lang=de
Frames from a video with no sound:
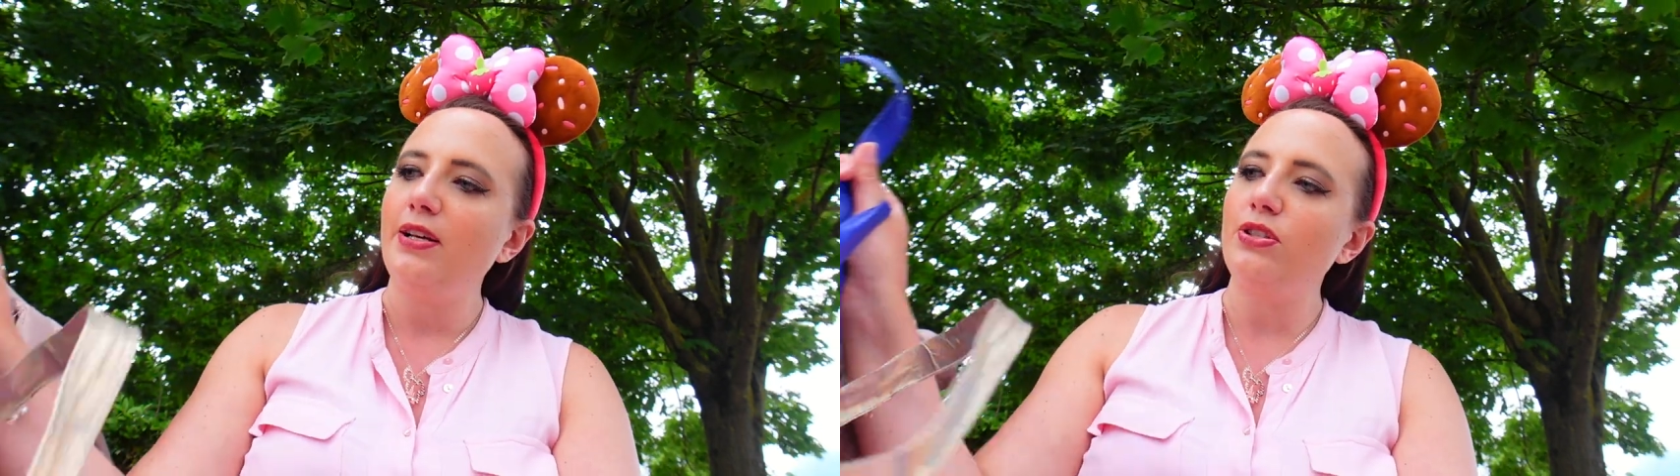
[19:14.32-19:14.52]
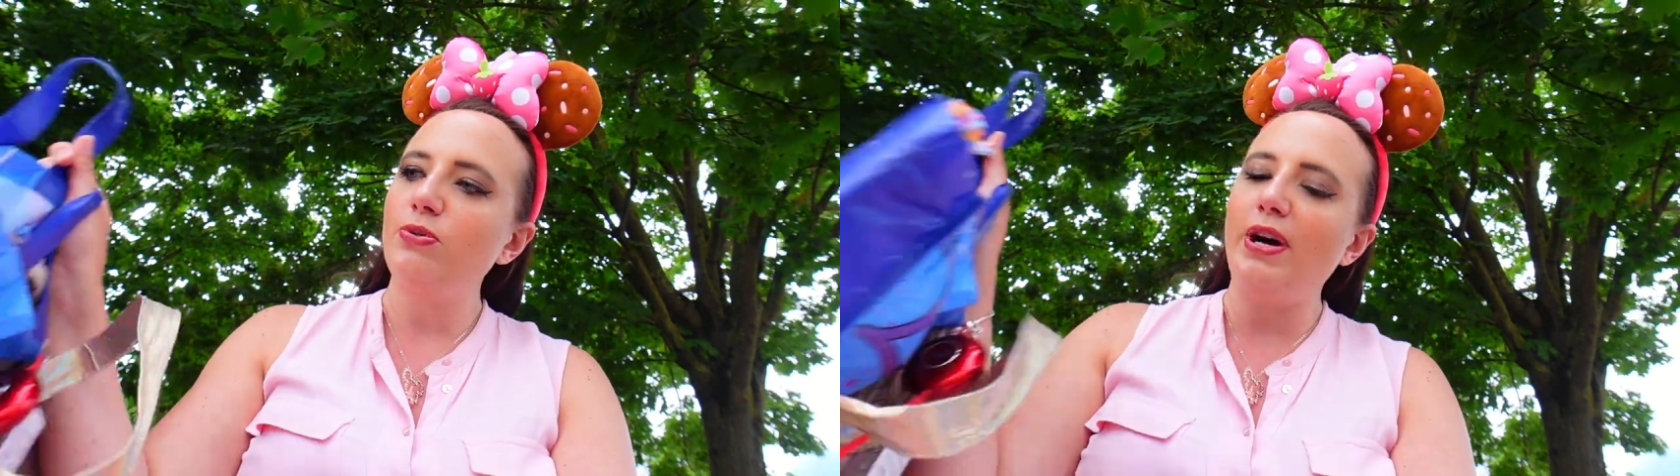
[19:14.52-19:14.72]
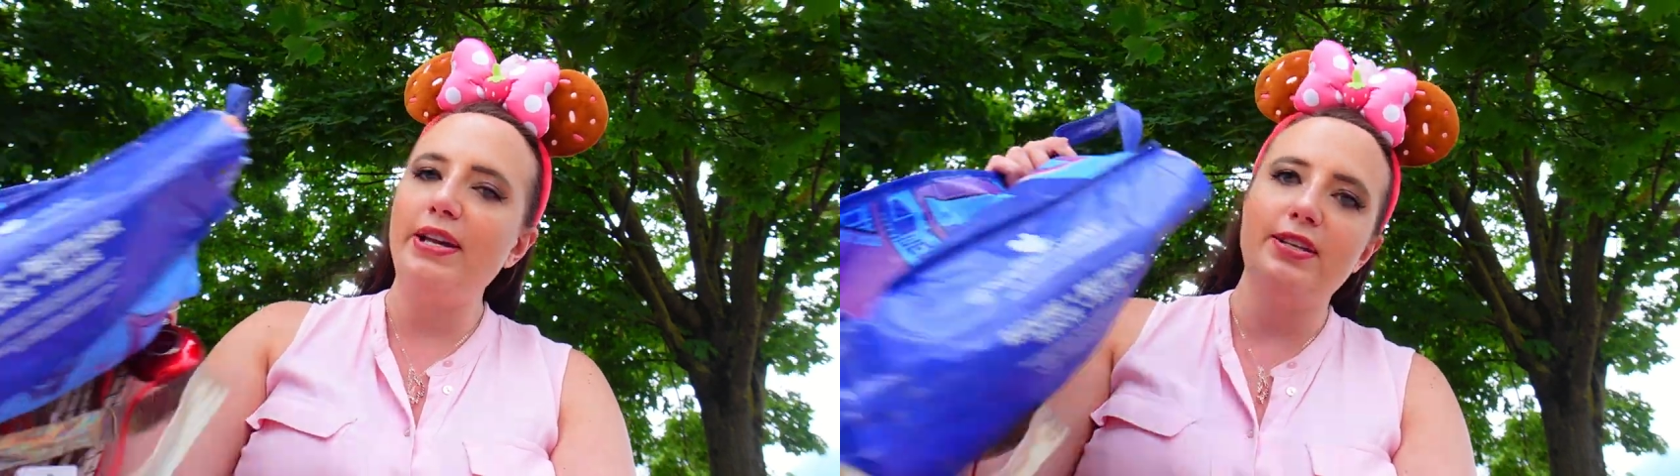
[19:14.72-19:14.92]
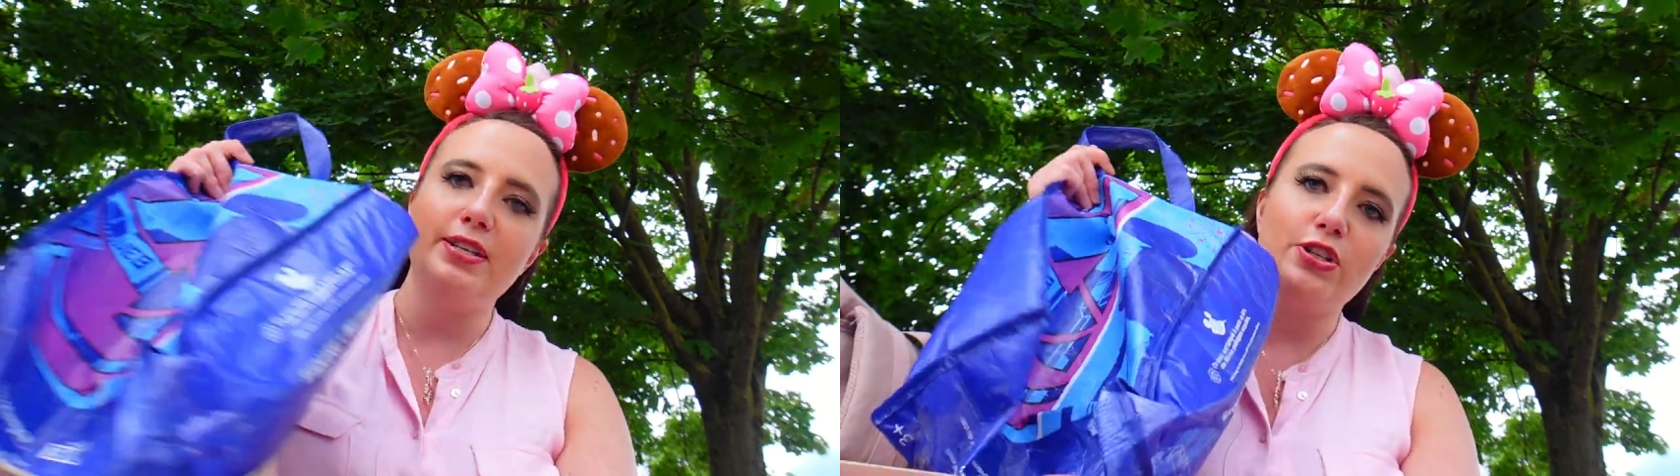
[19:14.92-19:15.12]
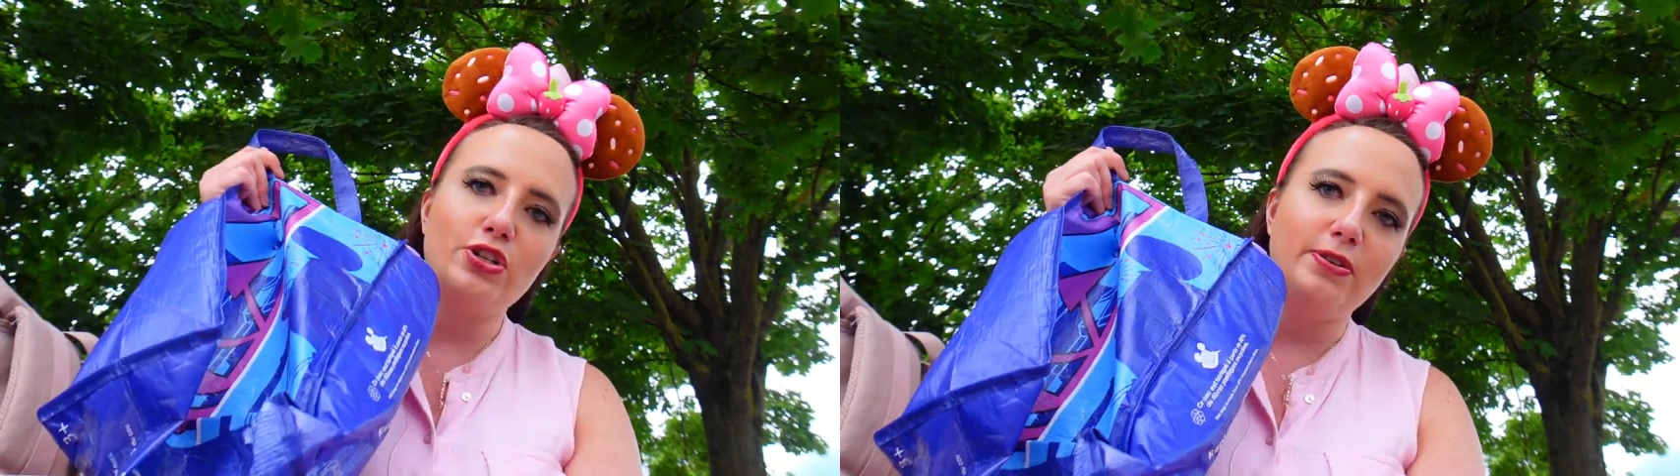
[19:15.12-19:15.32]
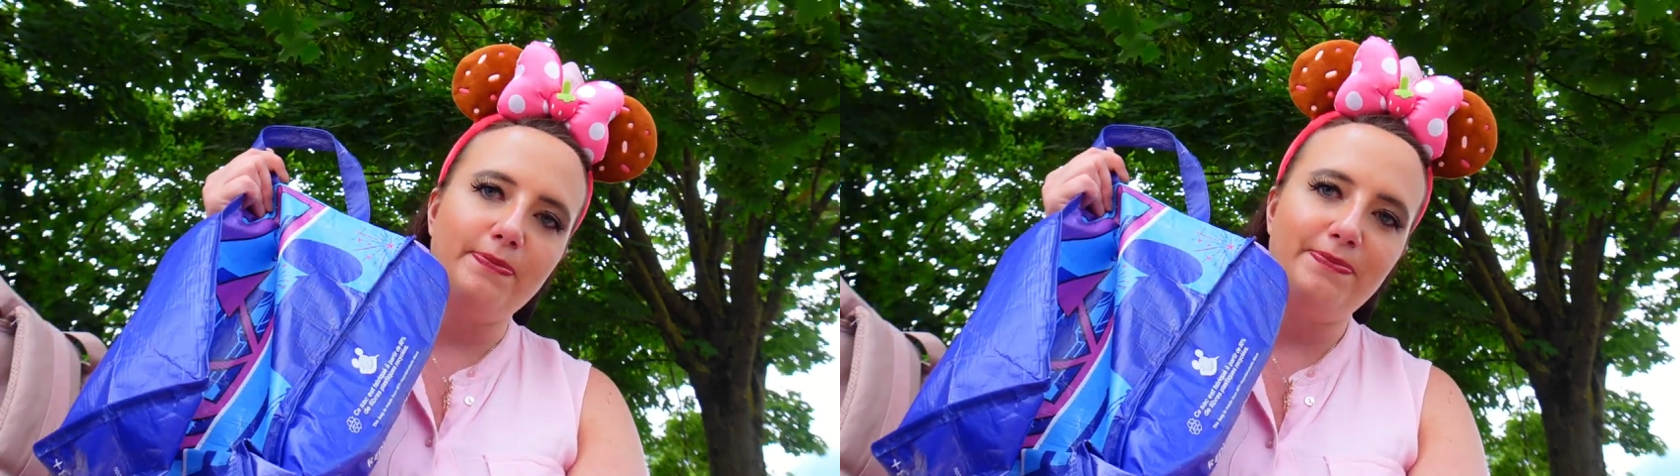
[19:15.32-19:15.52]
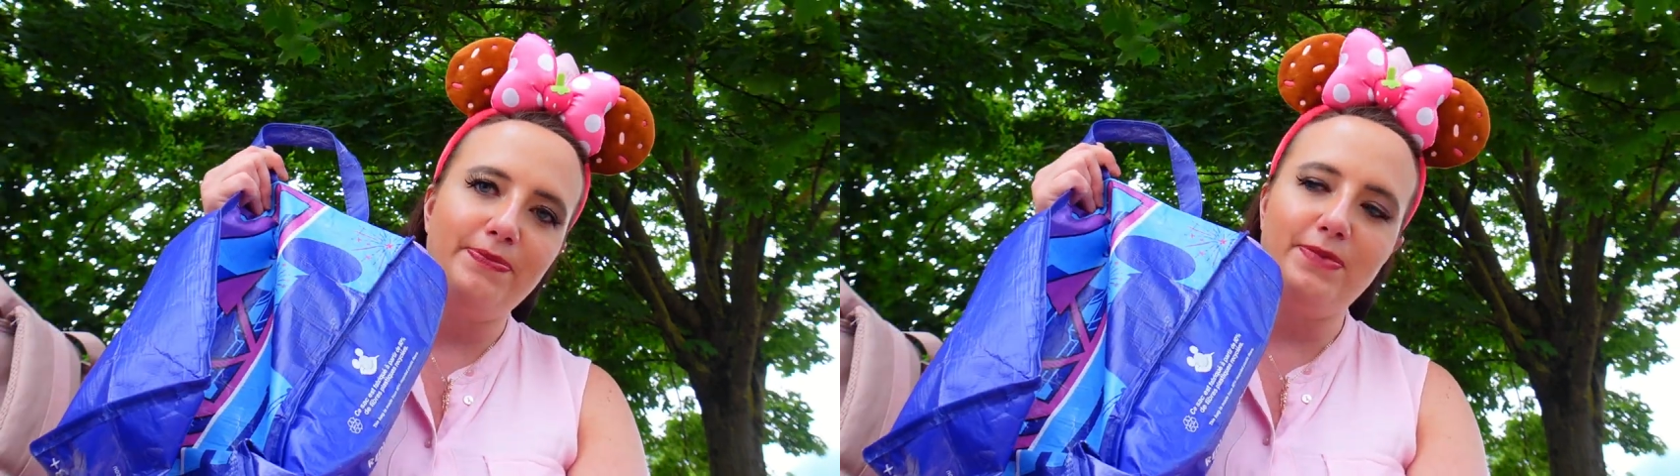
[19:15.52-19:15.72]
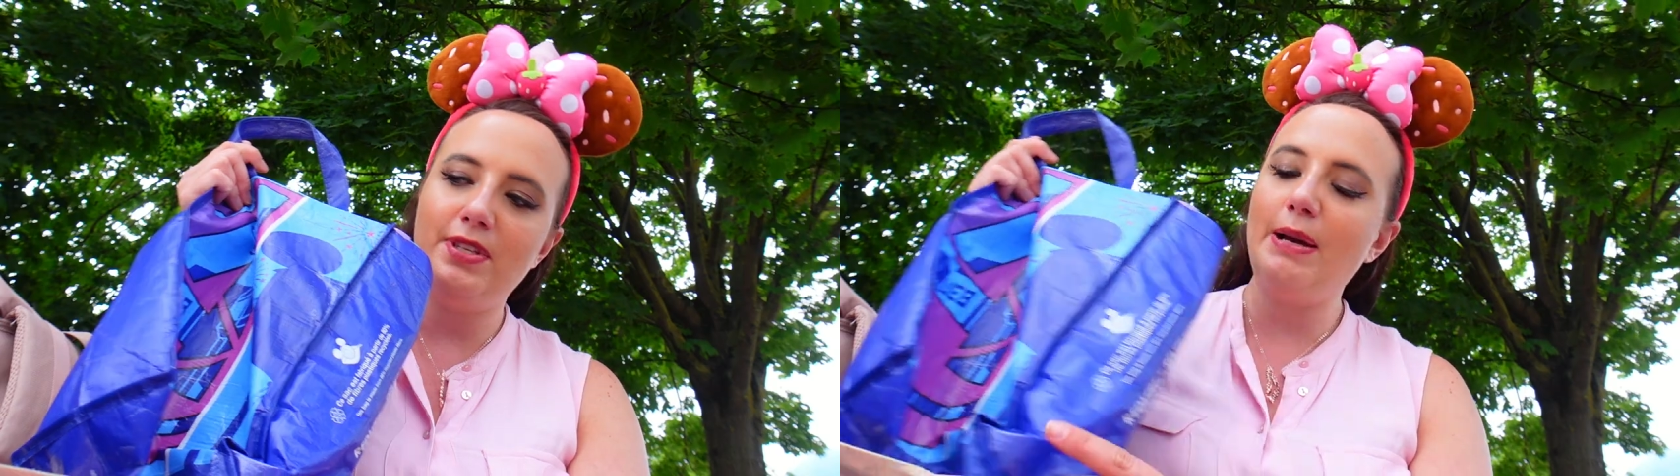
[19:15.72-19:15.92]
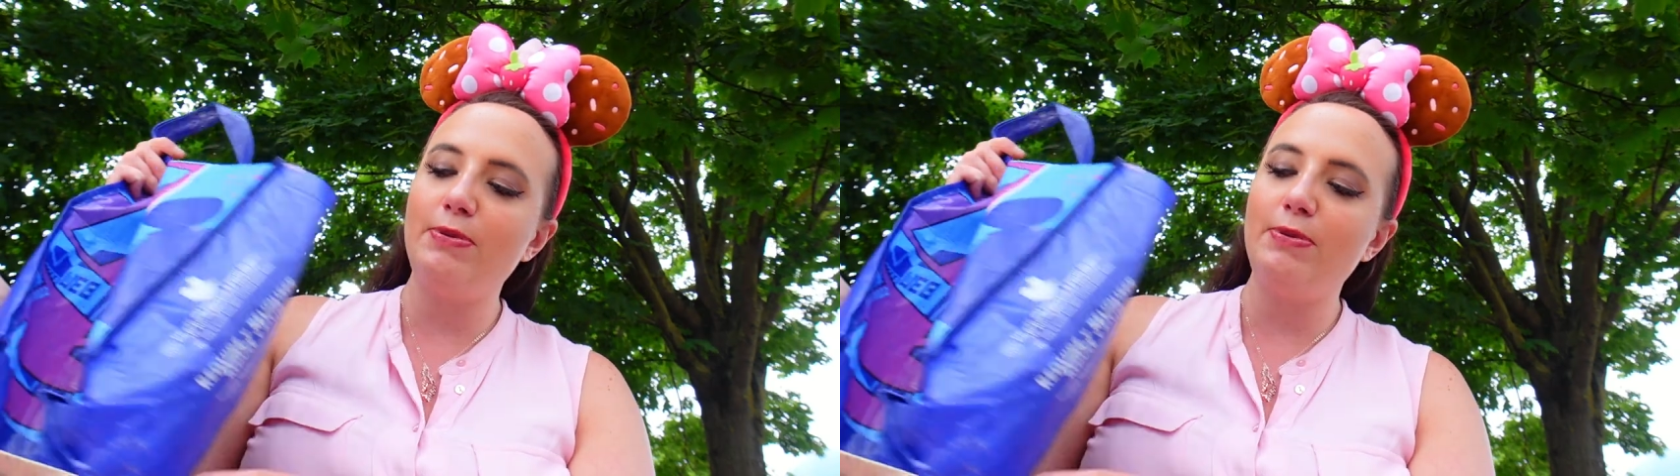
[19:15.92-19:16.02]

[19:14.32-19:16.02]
so eine Tasche. Die